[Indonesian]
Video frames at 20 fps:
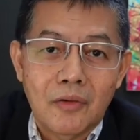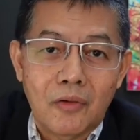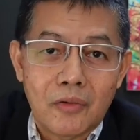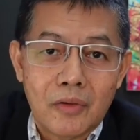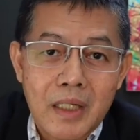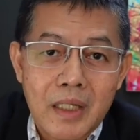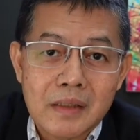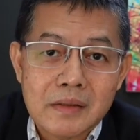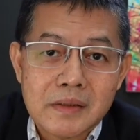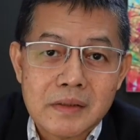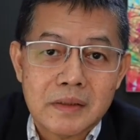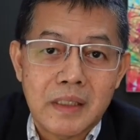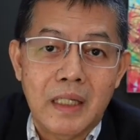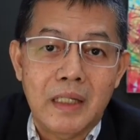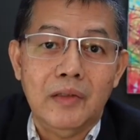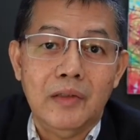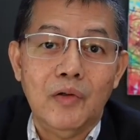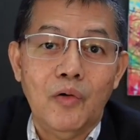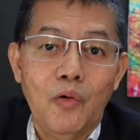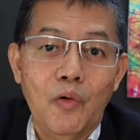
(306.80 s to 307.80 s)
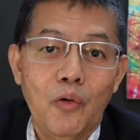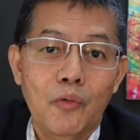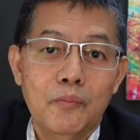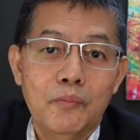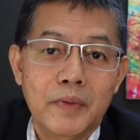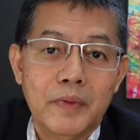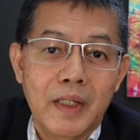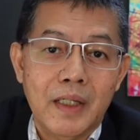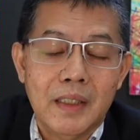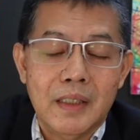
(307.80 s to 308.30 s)
orang stay
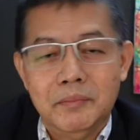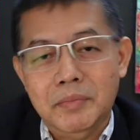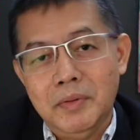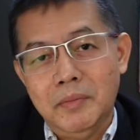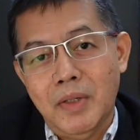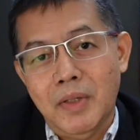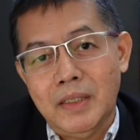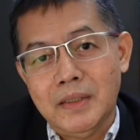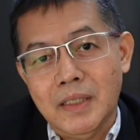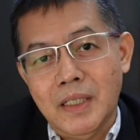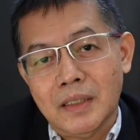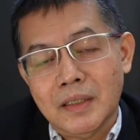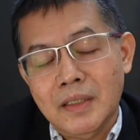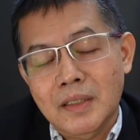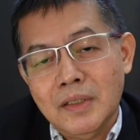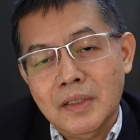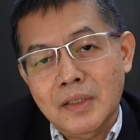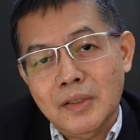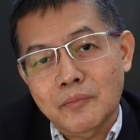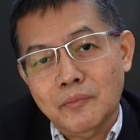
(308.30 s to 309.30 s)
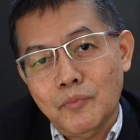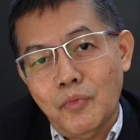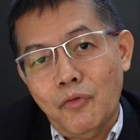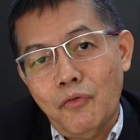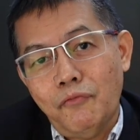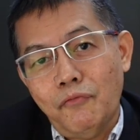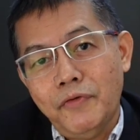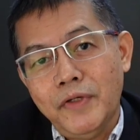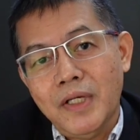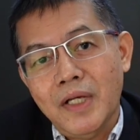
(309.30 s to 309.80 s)
home ya, lebih banyak
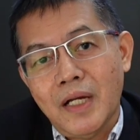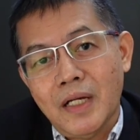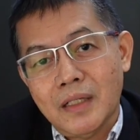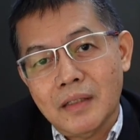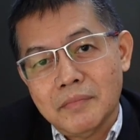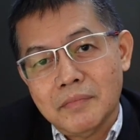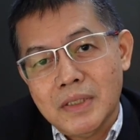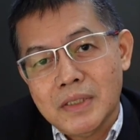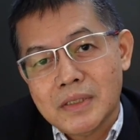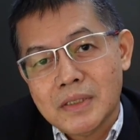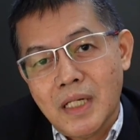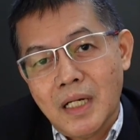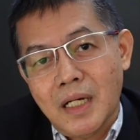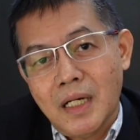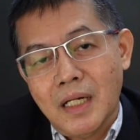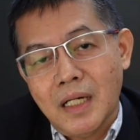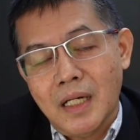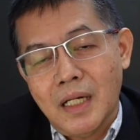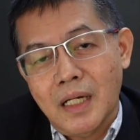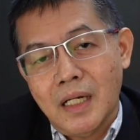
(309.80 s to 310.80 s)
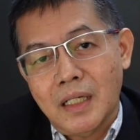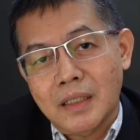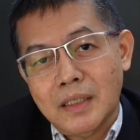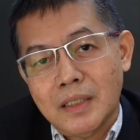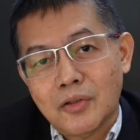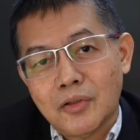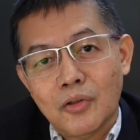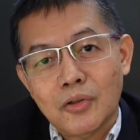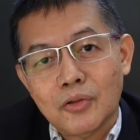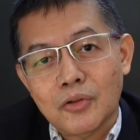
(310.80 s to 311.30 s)
movie yang bisa
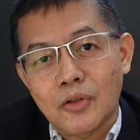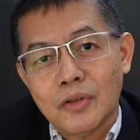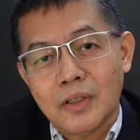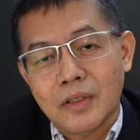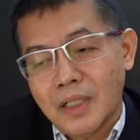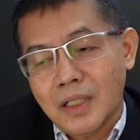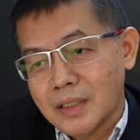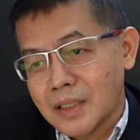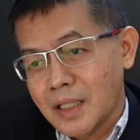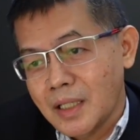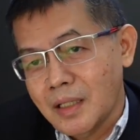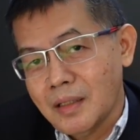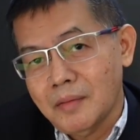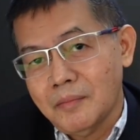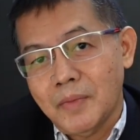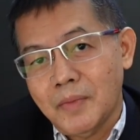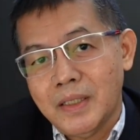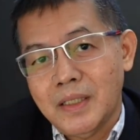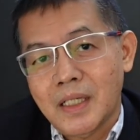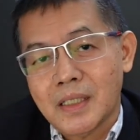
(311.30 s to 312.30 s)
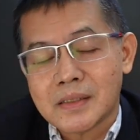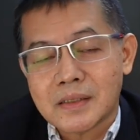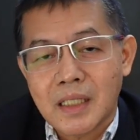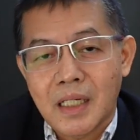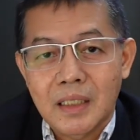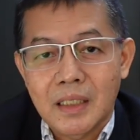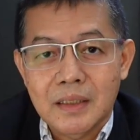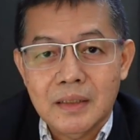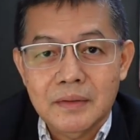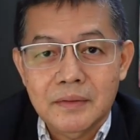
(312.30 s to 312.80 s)
ditonton. Ternyata banyak
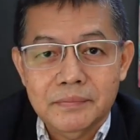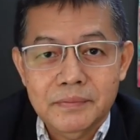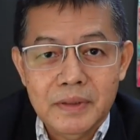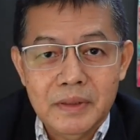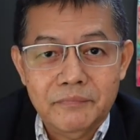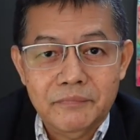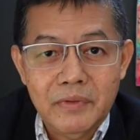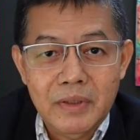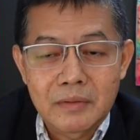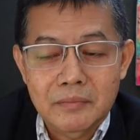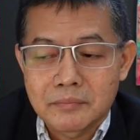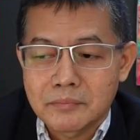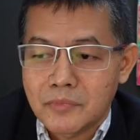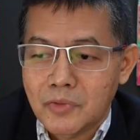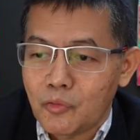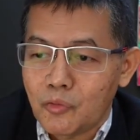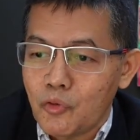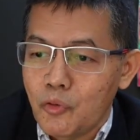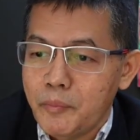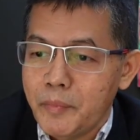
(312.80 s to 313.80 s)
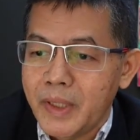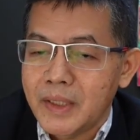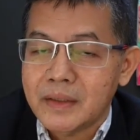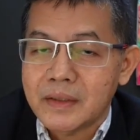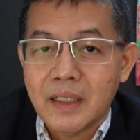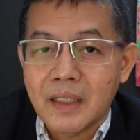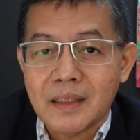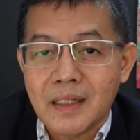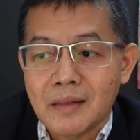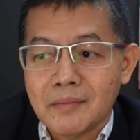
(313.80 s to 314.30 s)
sekali film-film
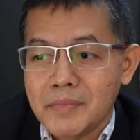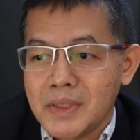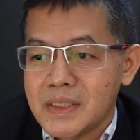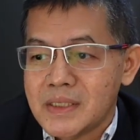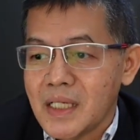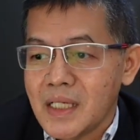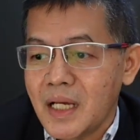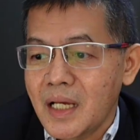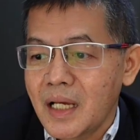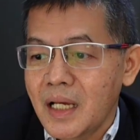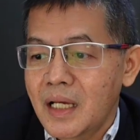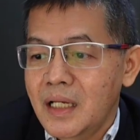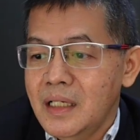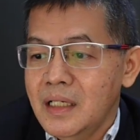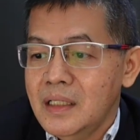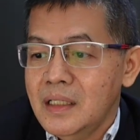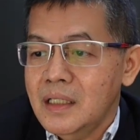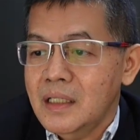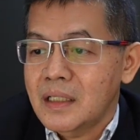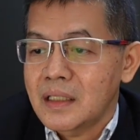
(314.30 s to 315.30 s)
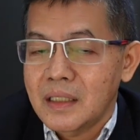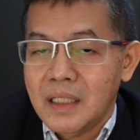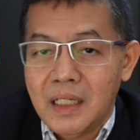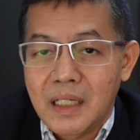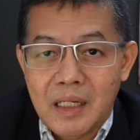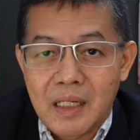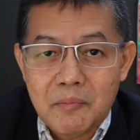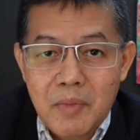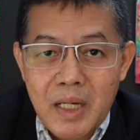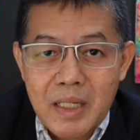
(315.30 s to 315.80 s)
dokumenter yang bisa
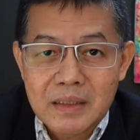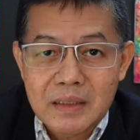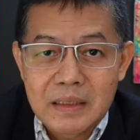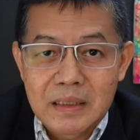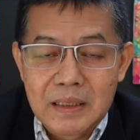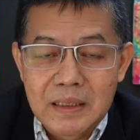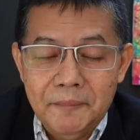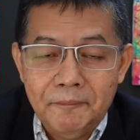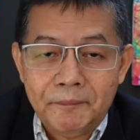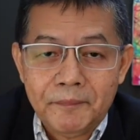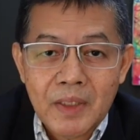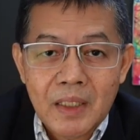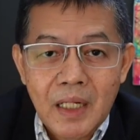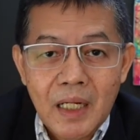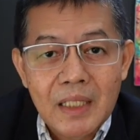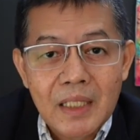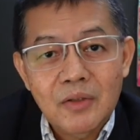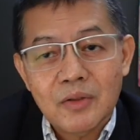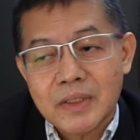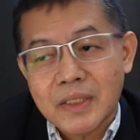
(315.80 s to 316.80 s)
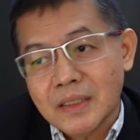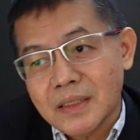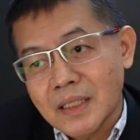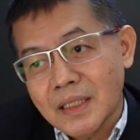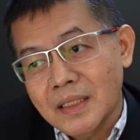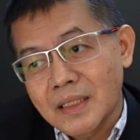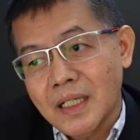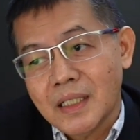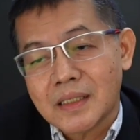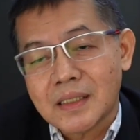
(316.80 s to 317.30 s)
dinikmati. Ayo kita
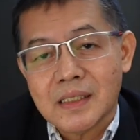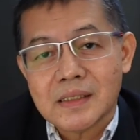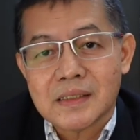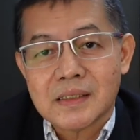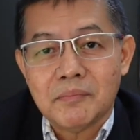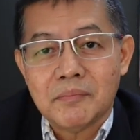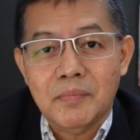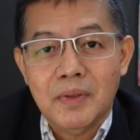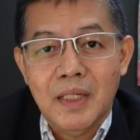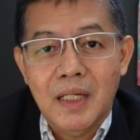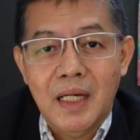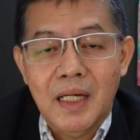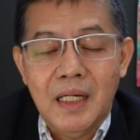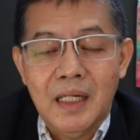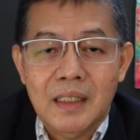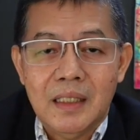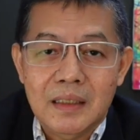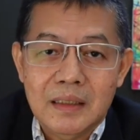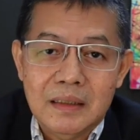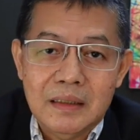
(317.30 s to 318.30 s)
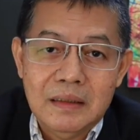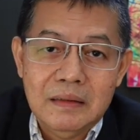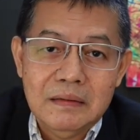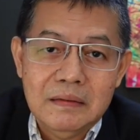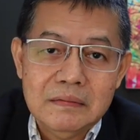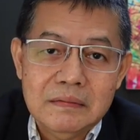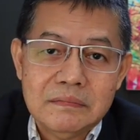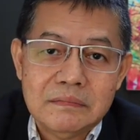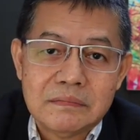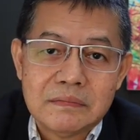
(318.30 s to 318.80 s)
lihat ke sebelah uh,
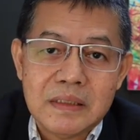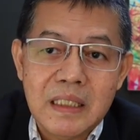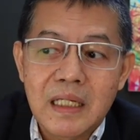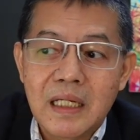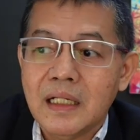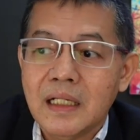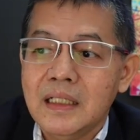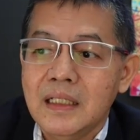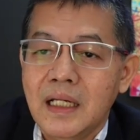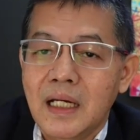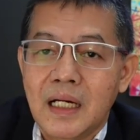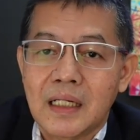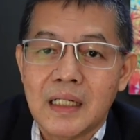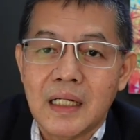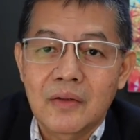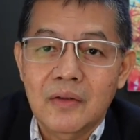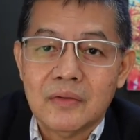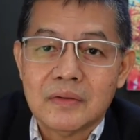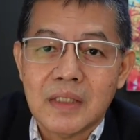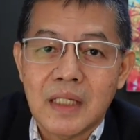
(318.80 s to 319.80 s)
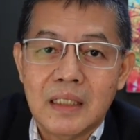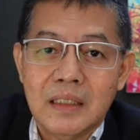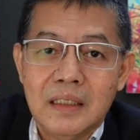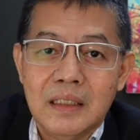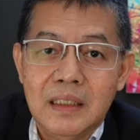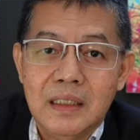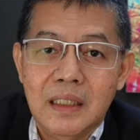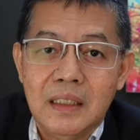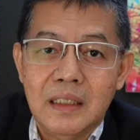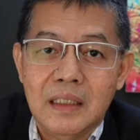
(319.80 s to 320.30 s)
kiri ya. Kalau
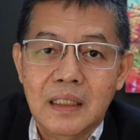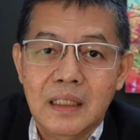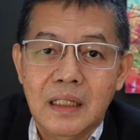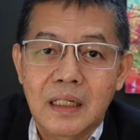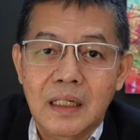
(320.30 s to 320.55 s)
tadi uh,